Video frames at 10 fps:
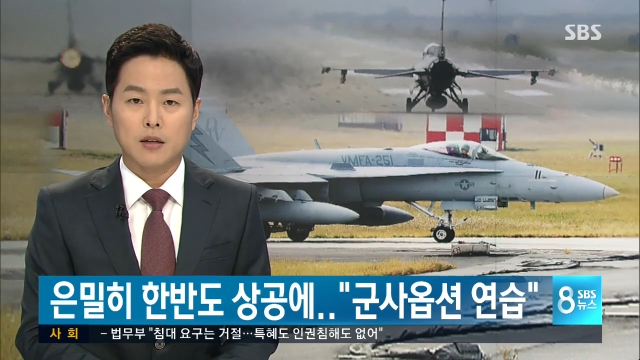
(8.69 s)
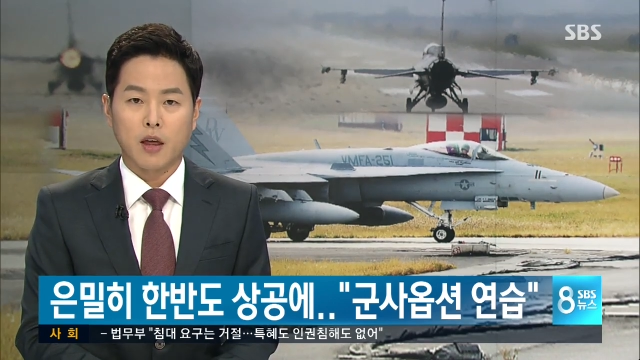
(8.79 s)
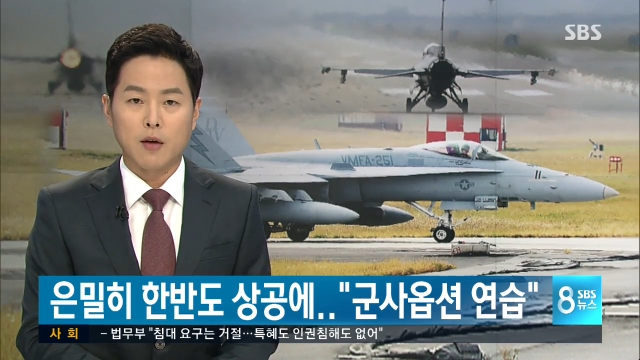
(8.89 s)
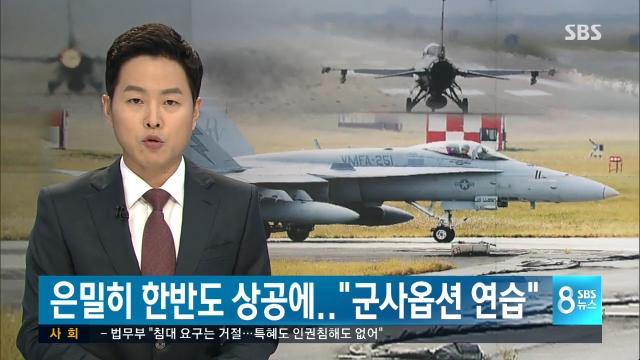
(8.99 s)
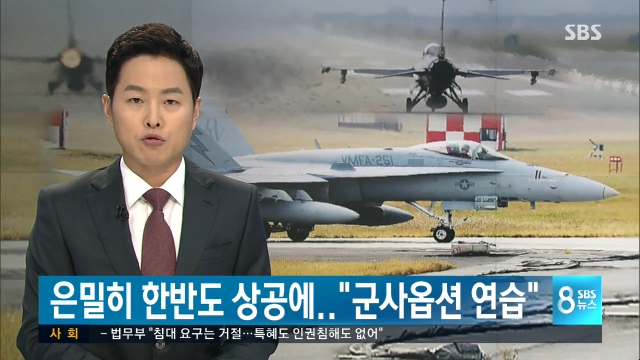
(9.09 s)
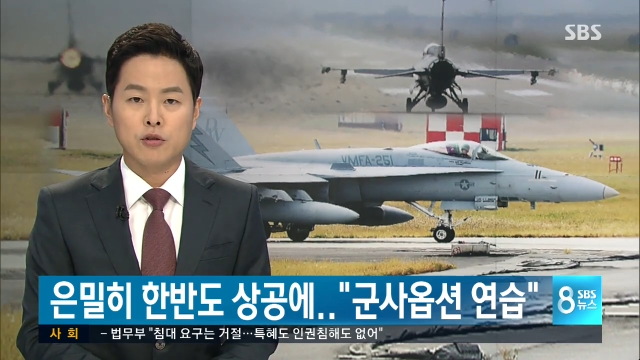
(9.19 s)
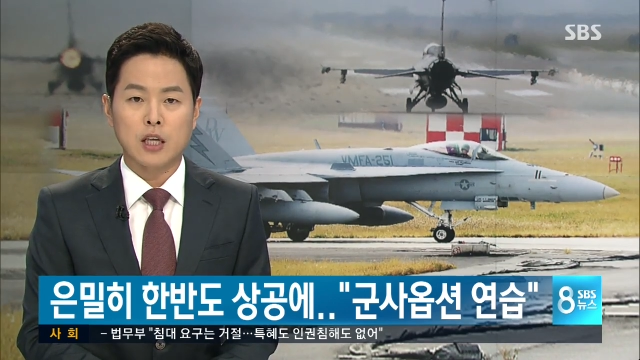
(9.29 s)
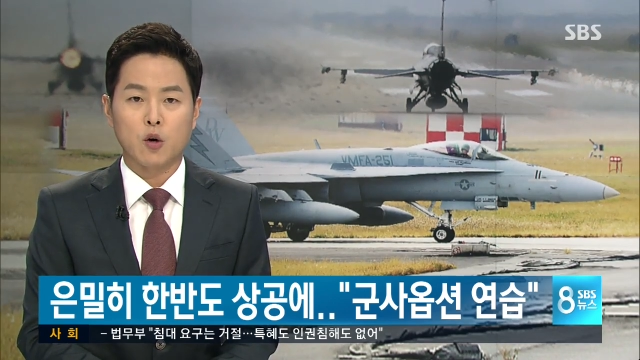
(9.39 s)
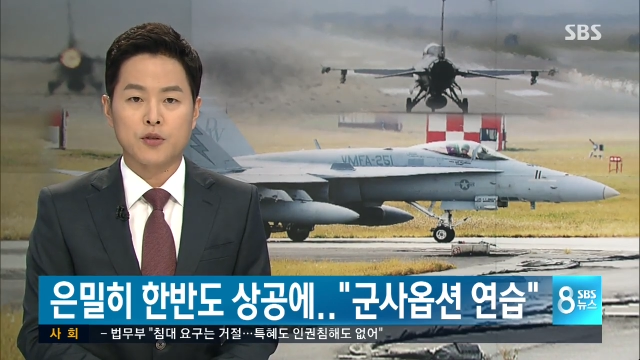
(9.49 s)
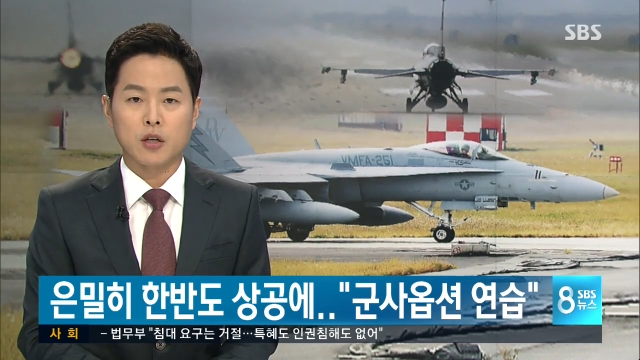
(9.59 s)
대북
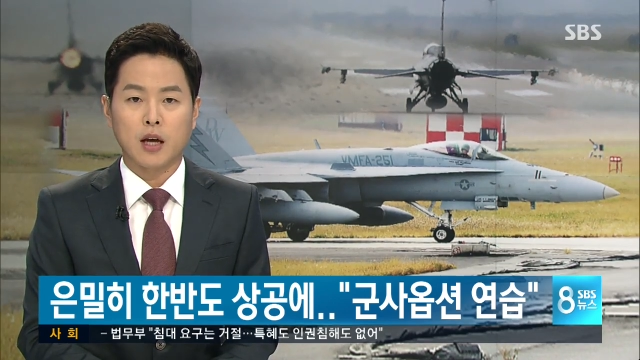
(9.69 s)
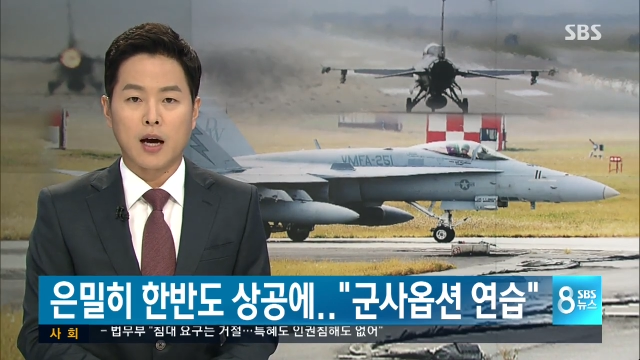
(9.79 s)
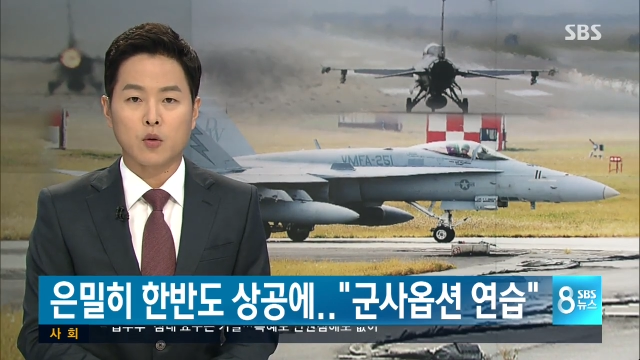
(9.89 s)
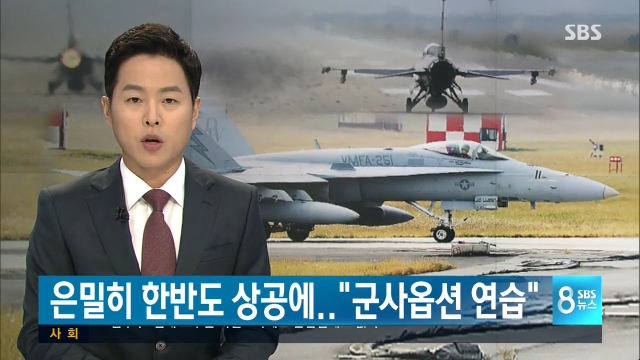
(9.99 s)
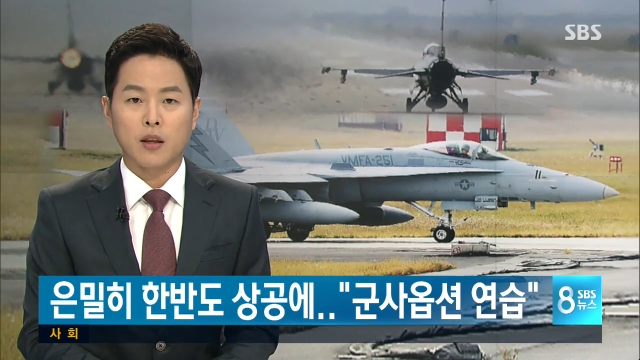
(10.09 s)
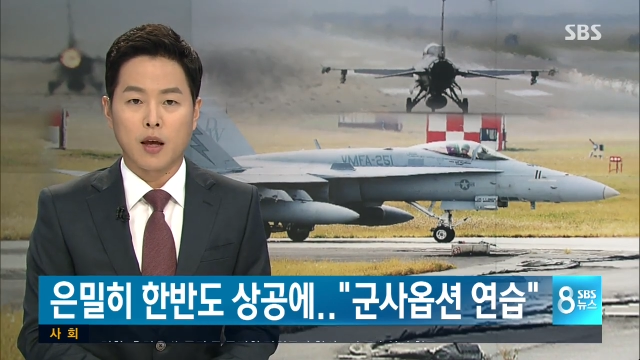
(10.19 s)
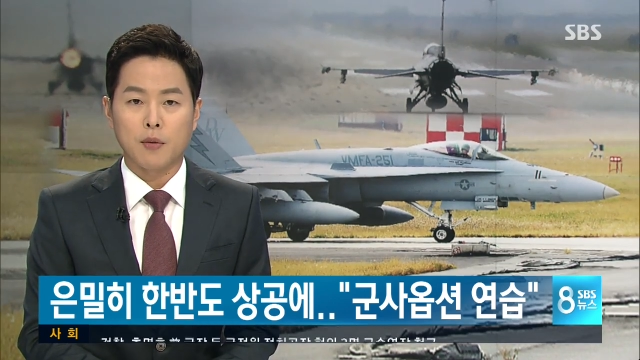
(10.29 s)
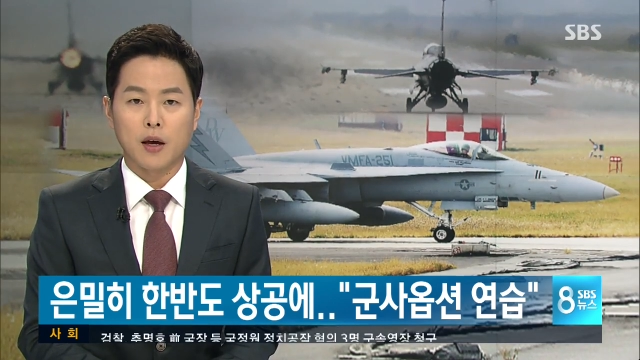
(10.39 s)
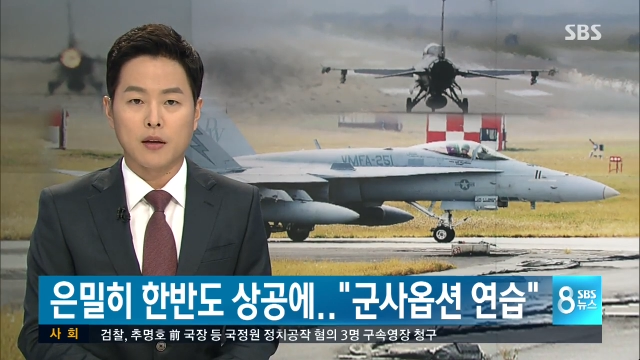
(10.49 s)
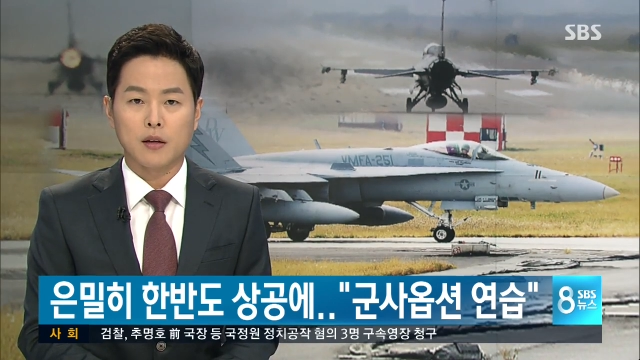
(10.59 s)
군사 옵션 가동에
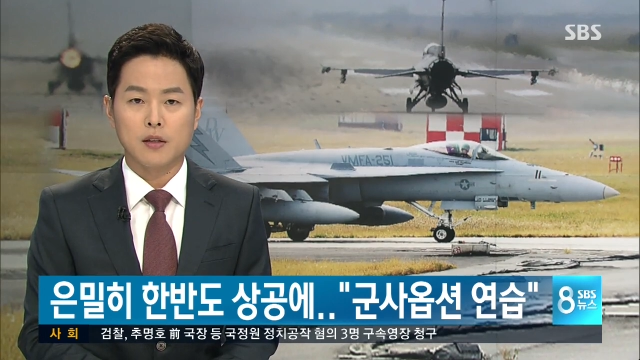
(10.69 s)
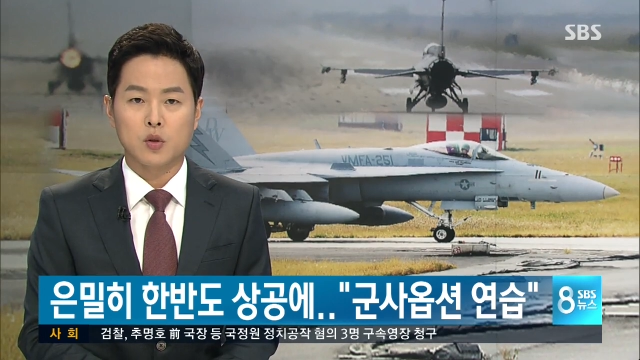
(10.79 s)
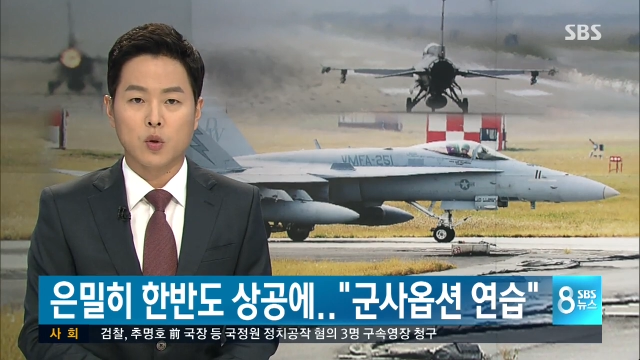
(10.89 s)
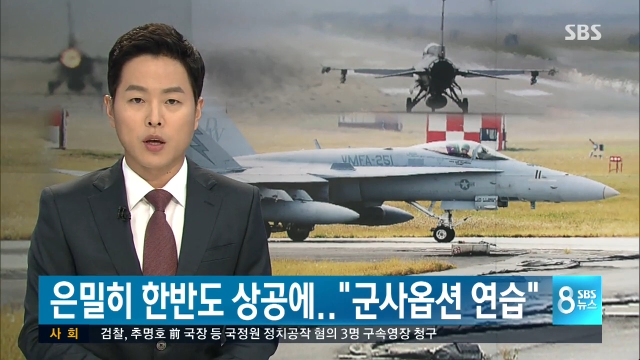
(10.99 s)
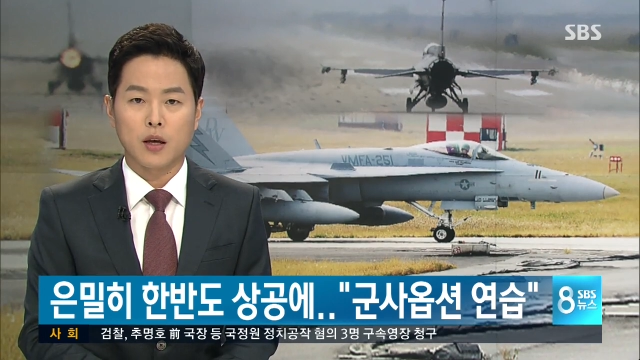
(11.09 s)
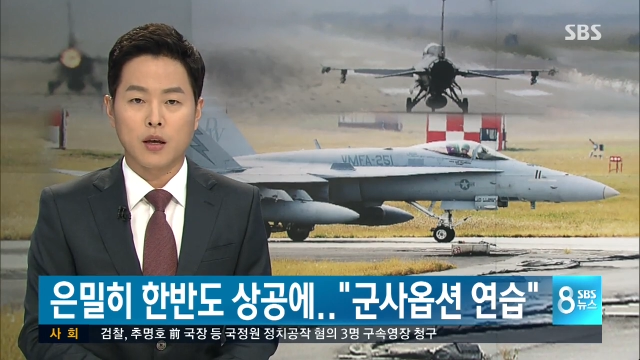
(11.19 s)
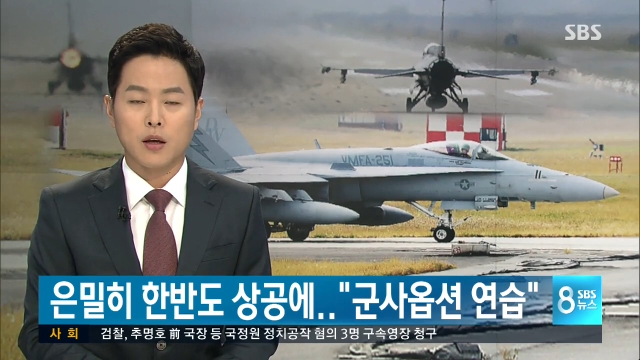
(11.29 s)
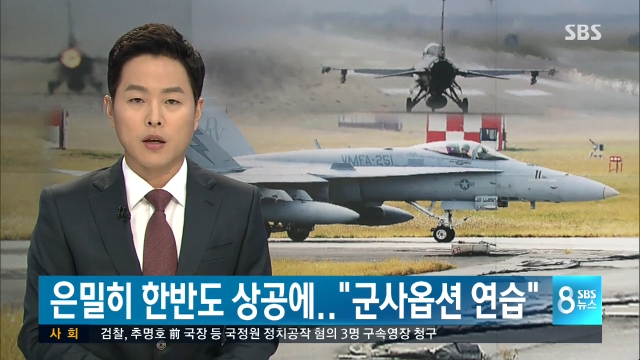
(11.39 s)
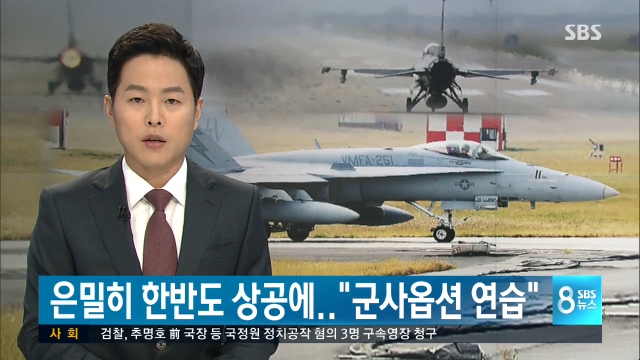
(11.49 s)
대비한 일종의